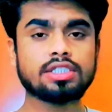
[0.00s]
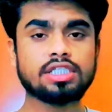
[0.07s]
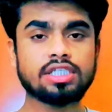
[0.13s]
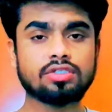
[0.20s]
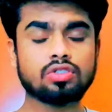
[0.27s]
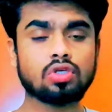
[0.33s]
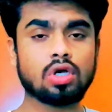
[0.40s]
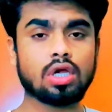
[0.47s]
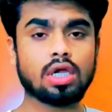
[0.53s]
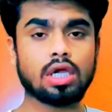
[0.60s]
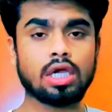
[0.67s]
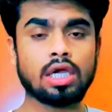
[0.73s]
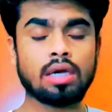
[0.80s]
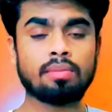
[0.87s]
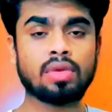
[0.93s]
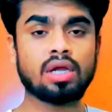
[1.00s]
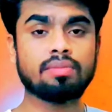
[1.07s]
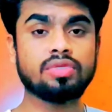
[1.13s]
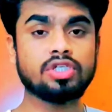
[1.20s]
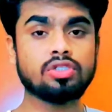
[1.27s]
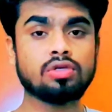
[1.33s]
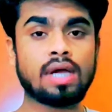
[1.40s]
টিকটক আমরা
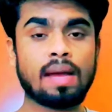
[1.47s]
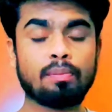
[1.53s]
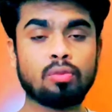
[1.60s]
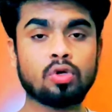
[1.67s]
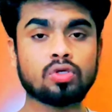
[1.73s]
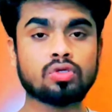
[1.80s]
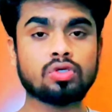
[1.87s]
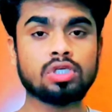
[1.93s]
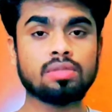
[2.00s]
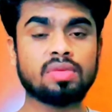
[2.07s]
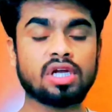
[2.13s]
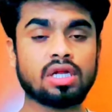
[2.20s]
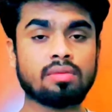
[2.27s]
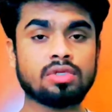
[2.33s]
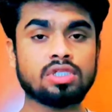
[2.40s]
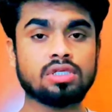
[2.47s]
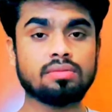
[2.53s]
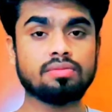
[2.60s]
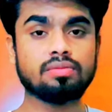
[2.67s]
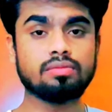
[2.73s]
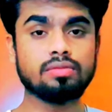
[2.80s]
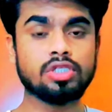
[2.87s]
ভিডিও আপলোড করি বাট আমাদের
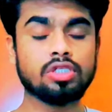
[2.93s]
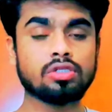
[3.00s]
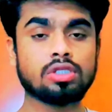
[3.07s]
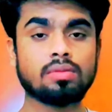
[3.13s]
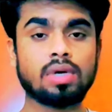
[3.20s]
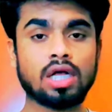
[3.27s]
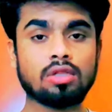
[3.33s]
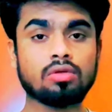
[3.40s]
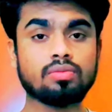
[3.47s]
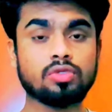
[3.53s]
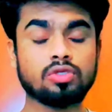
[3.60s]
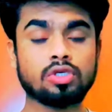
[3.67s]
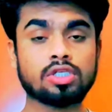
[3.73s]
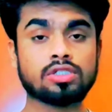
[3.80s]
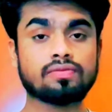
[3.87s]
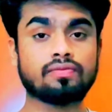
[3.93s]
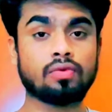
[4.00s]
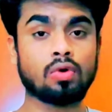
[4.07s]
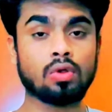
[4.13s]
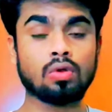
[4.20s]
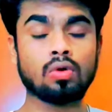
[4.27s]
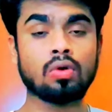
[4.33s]
ভিডিওতে ভালো ভিউয়ার্স
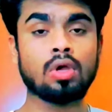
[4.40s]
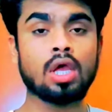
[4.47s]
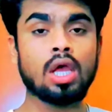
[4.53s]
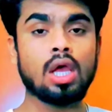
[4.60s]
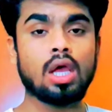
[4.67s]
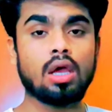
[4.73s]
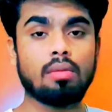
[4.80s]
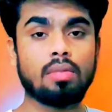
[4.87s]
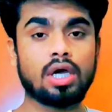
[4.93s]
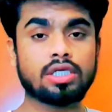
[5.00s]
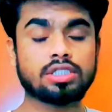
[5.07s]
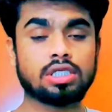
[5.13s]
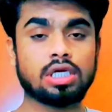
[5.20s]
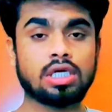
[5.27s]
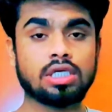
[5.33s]
ফলো বাট